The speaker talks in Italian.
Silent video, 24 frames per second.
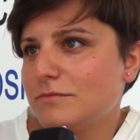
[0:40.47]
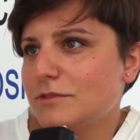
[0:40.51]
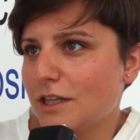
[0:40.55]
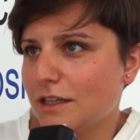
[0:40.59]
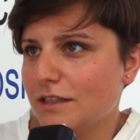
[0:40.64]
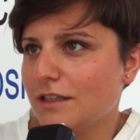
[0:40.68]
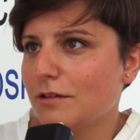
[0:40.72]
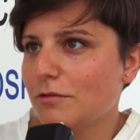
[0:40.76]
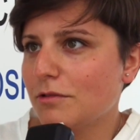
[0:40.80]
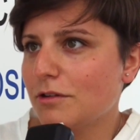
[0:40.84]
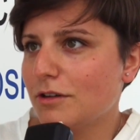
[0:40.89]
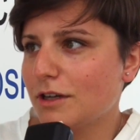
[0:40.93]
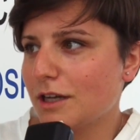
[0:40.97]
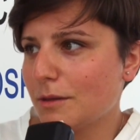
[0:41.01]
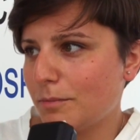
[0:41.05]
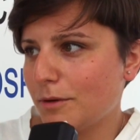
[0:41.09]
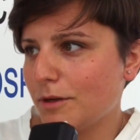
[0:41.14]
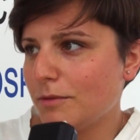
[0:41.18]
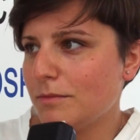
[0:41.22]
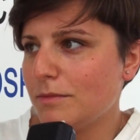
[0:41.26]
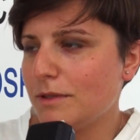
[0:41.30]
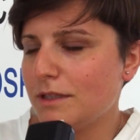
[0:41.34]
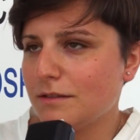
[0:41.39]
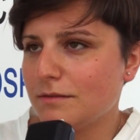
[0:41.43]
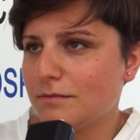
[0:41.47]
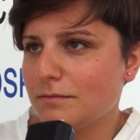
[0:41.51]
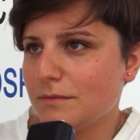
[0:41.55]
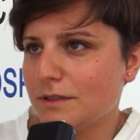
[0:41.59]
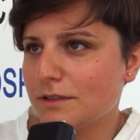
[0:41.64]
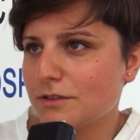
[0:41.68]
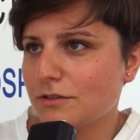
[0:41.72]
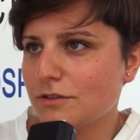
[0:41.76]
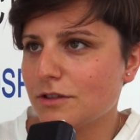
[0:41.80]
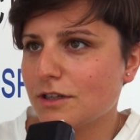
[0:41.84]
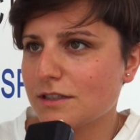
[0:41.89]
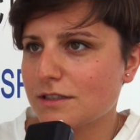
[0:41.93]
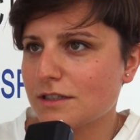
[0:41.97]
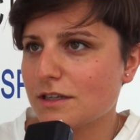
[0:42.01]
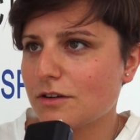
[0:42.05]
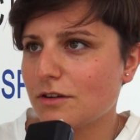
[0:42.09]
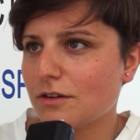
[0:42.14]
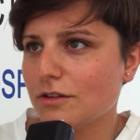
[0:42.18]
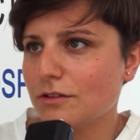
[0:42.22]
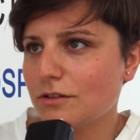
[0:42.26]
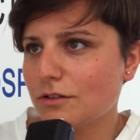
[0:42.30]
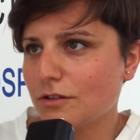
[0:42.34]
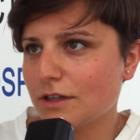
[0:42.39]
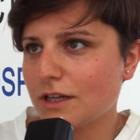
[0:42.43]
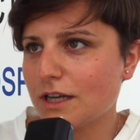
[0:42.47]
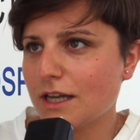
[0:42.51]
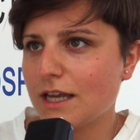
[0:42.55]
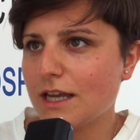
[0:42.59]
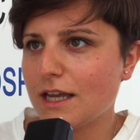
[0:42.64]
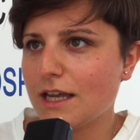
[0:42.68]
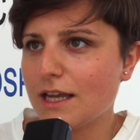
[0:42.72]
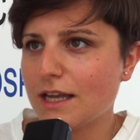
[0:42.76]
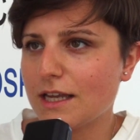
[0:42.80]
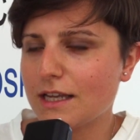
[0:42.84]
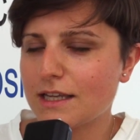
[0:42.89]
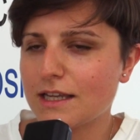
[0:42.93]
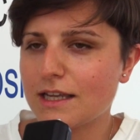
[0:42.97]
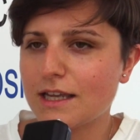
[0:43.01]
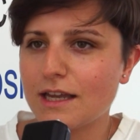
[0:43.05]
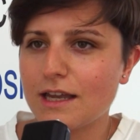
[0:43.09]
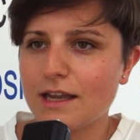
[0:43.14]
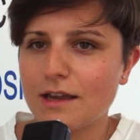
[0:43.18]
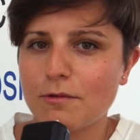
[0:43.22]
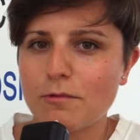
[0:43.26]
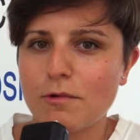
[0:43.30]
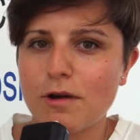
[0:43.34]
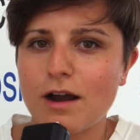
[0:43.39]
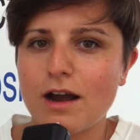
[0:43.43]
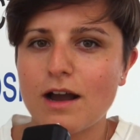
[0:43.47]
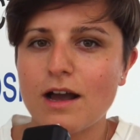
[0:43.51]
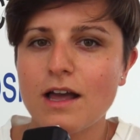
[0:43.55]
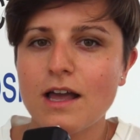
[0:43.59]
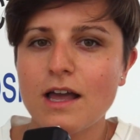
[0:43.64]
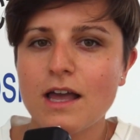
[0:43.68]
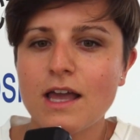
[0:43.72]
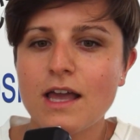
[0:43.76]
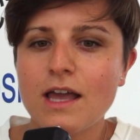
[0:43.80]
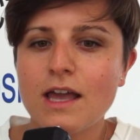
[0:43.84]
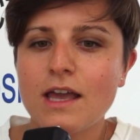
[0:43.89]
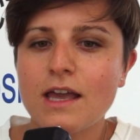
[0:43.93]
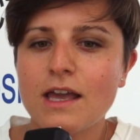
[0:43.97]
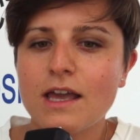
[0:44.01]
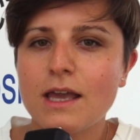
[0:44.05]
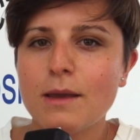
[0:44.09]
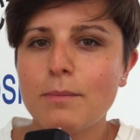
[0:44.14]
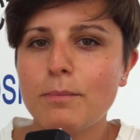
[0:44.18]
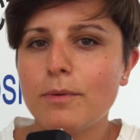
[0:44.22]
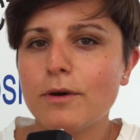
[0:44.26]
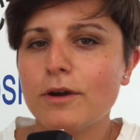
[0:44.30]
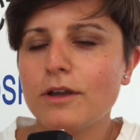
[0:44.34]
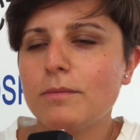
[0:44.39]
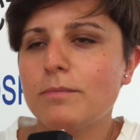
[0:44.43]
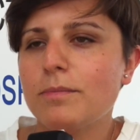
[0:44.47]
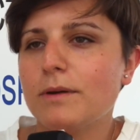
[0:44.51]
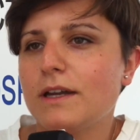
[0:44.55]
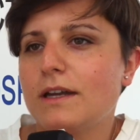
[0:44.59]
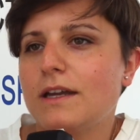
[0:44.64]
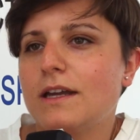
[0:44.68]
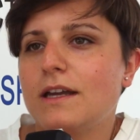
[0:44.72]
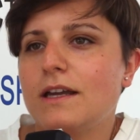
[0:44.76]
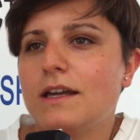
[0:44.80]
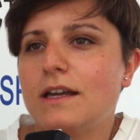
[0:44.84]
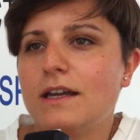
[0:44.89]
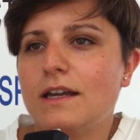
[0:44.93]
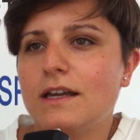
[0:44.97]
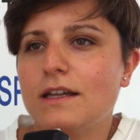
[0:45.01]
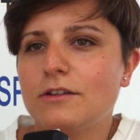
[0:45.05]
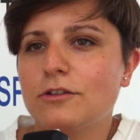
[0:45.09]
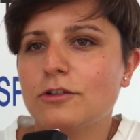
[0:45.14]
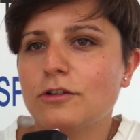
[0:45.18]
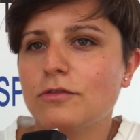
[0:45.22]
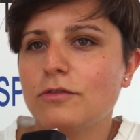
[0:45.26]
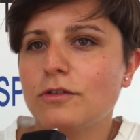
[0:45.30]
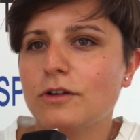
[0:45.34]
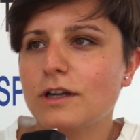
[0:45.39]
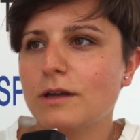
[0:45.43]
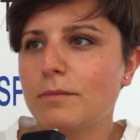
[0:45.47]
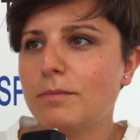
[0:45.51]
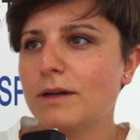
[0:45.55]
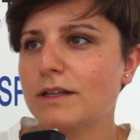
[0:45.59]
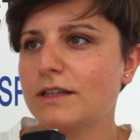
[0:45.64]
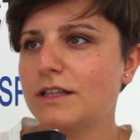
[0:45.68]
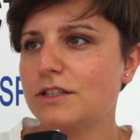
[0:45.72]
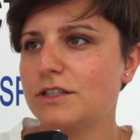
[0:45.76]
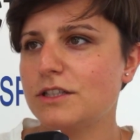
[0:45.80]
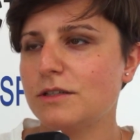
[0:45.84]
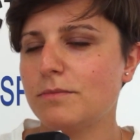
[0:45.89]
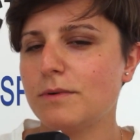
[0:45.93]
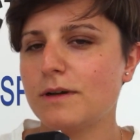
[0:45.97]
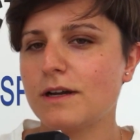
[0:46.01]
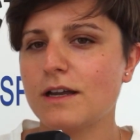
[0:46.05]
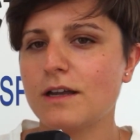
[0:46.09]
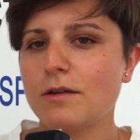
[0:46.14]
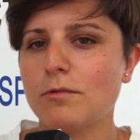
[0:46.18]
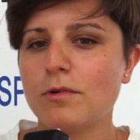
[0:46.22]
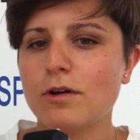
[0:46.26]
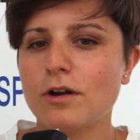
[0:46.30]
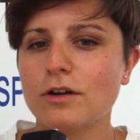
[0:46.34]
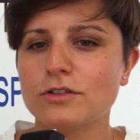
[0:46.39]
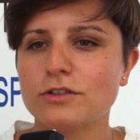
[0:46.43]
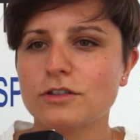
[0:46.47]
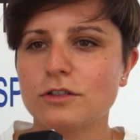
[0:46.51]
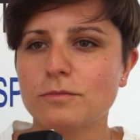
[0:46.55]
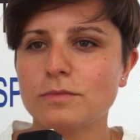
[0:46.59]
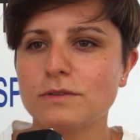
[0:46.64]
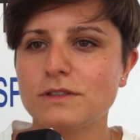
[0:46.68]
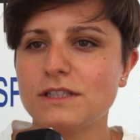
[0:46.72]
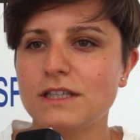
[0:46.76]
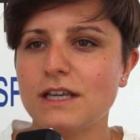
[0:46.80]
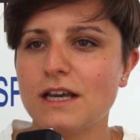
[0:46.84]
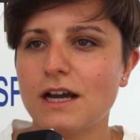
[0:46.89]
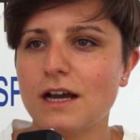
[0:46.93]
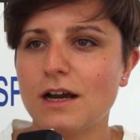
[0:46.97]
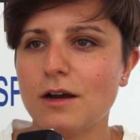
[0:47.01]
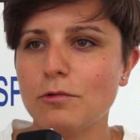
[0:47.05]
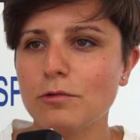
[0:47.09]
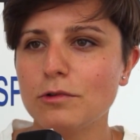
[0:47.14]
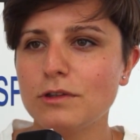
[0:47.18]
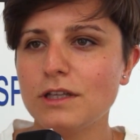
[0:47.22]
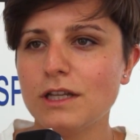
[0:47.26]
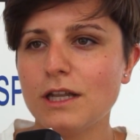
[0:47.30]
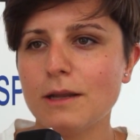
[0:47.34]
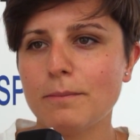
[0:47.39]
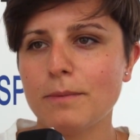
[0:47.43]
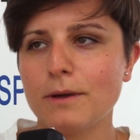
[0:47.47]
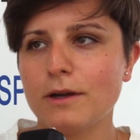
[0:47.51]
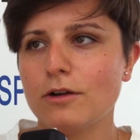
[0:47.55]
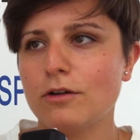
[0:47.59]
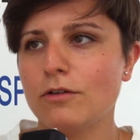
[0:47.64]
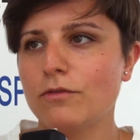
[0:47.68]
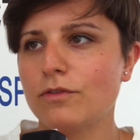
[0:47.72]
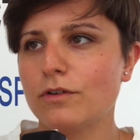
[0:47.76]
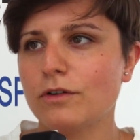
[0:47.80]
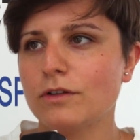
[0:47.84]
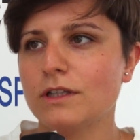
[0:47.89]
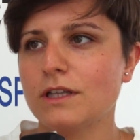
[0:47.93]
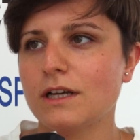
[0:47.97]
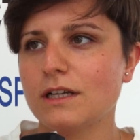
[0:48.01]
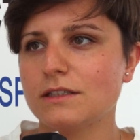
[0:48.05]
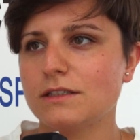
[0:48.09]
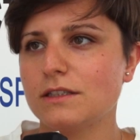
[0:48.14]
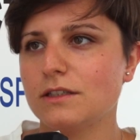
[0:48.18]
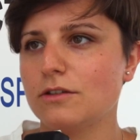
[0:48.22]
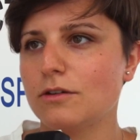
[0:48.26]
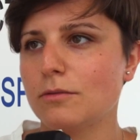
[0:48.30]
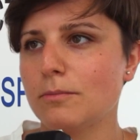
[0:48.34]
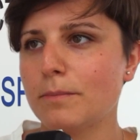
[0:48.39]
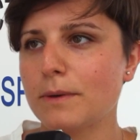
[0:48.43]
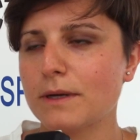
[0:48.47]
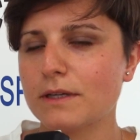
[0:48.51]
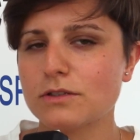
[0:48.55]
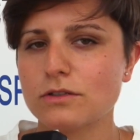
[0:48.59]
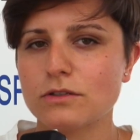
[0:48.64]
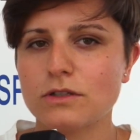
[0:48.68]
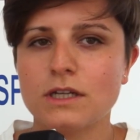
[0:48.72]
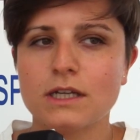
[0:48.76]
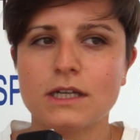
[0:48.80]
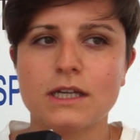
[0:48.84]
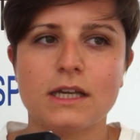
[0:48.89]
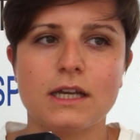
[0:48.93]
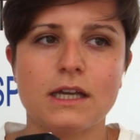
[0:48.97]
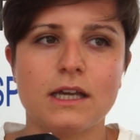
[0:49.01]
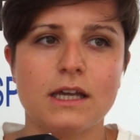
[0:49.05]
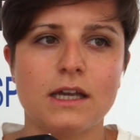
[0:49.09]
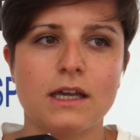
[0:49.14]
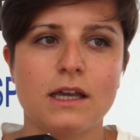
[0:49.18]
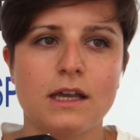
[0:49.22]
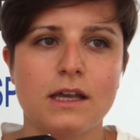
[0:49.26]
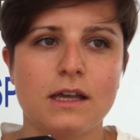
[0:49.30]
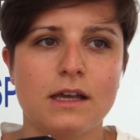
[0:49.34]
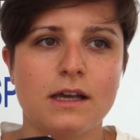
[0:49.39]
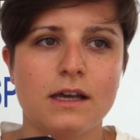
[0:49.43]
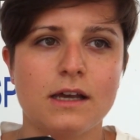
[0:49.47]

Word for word: cioè, da quello che poi mi, mi sono resa conto che, che è qua e poi perché trovo che partecipare ai workshop sia utile per confrontarsi con persone che